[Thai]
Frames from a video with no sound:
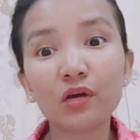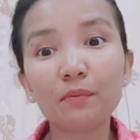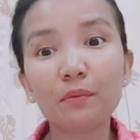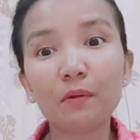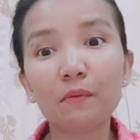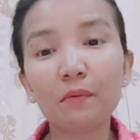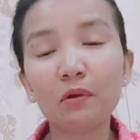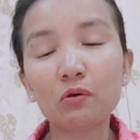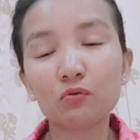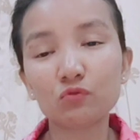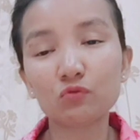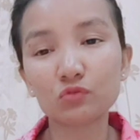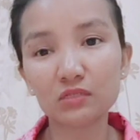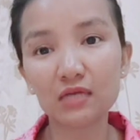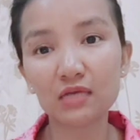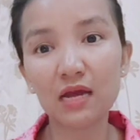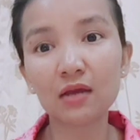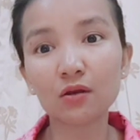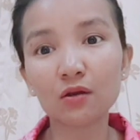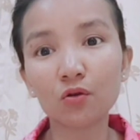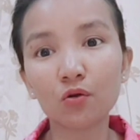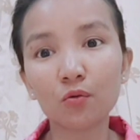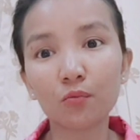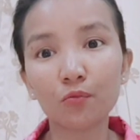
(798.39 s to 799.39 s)
ยแบบว่ารู้จัก
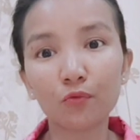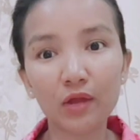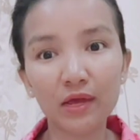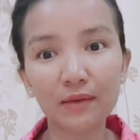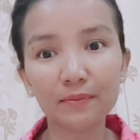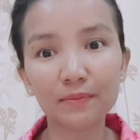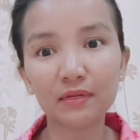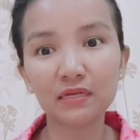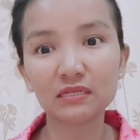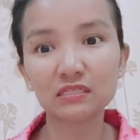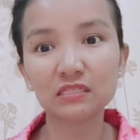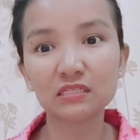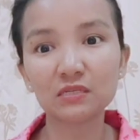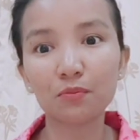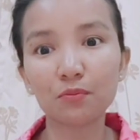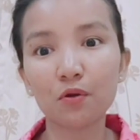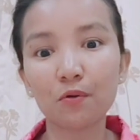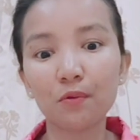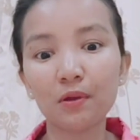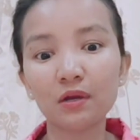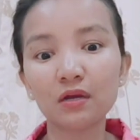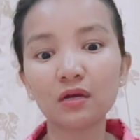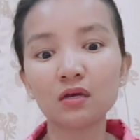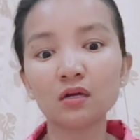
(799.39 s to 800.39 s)
เนาะผู้ใดเพิ่นก็สิบอก
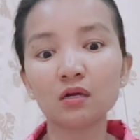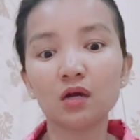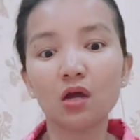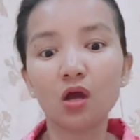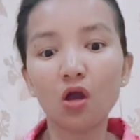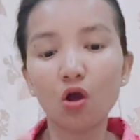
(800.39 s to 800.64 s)
ว่าเออ